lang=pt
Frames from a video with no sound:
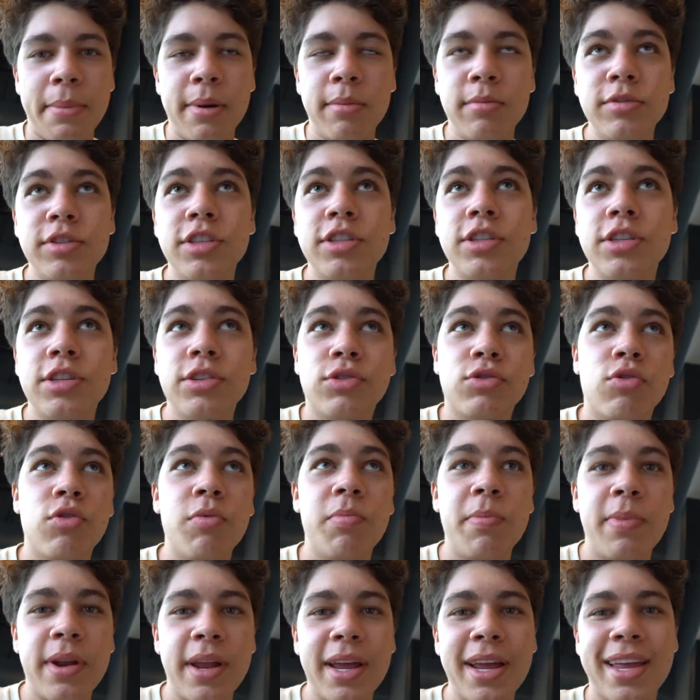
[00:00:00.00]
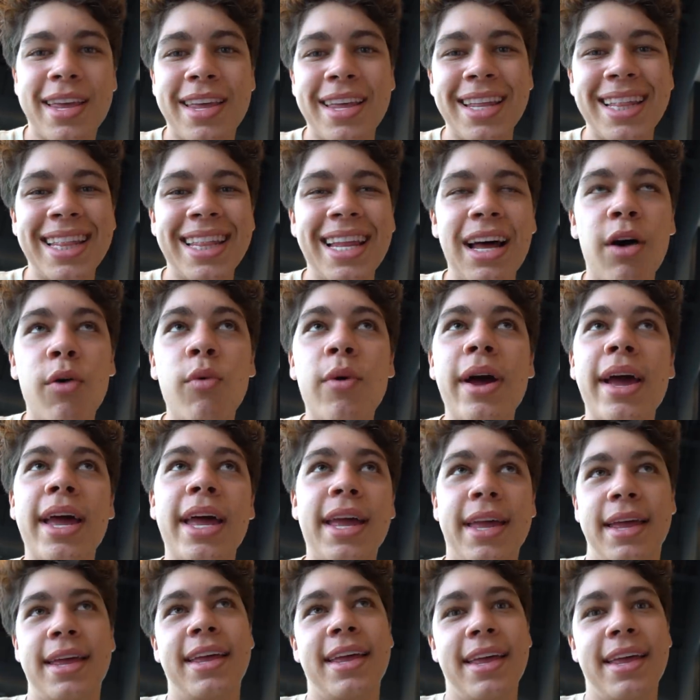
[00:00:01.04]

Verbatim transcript: Vamos de descobrir que não é